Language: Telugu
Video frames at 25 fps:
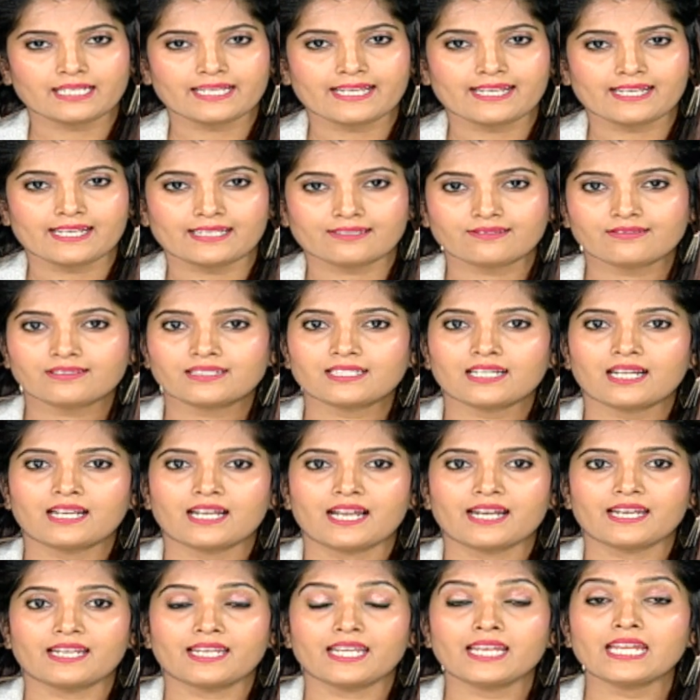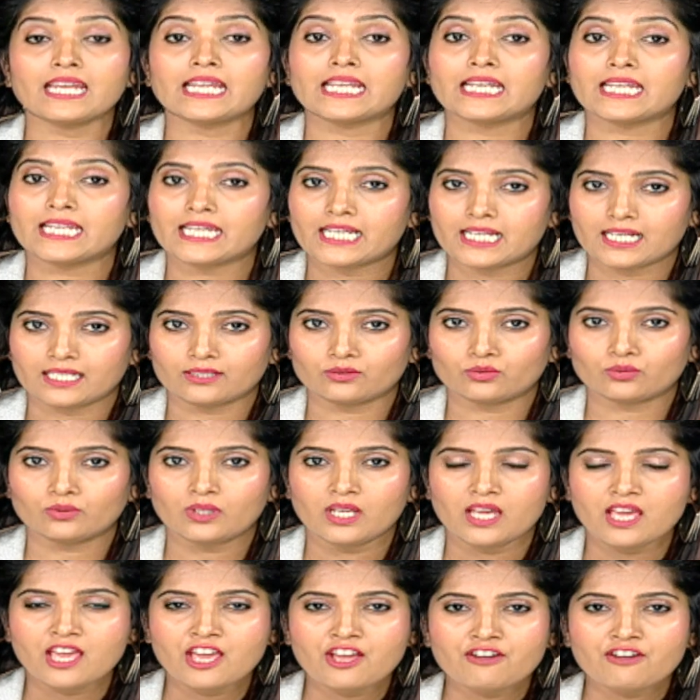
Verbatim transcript: కలిగే నష్టాలన్నీ ఇన్ని కాదు